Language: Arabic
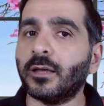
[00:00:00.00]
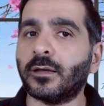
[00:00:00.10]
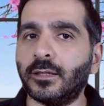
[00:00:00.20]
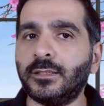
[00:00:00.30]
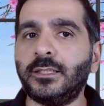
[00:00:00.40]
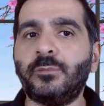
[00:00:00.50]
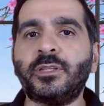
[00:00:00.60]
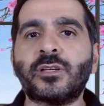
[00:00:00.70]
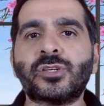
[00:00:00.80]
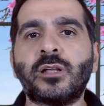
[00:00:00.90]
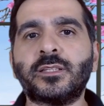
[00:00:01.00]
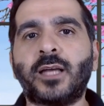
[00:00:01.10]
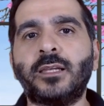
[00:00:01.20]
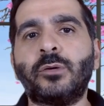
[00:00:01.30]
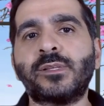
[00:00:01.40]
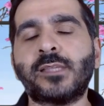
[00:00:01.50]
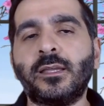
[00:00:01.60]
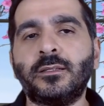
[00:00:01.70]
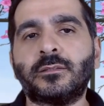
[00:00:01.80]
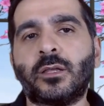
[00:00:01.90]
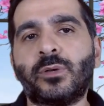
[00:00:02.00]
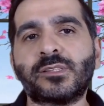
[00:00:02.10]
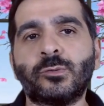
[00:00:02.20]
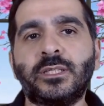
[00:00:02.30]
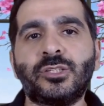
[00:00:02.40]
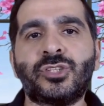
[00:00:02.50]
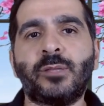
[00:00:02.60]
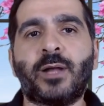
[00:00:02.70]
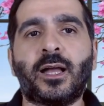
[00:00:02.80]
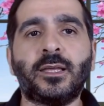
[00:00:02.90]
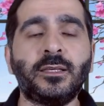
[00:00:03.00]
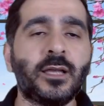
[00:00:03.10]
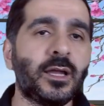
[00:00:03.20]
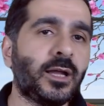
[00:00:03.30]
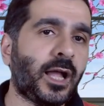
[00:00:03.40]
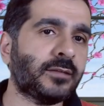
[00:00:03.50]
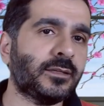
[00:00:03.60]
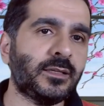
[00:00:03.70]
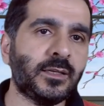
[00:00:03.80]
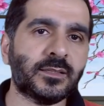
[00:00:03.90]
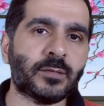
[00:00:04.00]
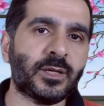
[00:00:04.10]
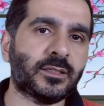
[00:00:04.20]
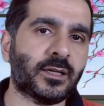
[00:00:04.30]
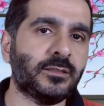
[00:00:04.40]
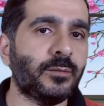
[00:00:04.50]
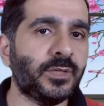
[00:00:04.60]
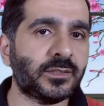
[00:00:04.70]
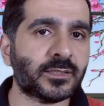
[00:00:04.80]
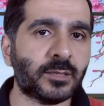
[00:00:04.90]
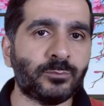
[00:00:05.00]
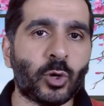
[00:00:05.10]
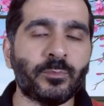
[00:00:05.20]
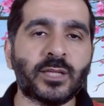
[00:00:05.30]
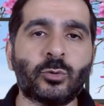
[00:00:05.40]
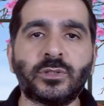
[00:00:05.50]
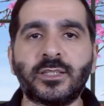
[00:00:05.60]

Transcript: قللي من نشاطك على وسائل التواصل الاجتماعي حتى لا يتمكن من تتبع ما كنت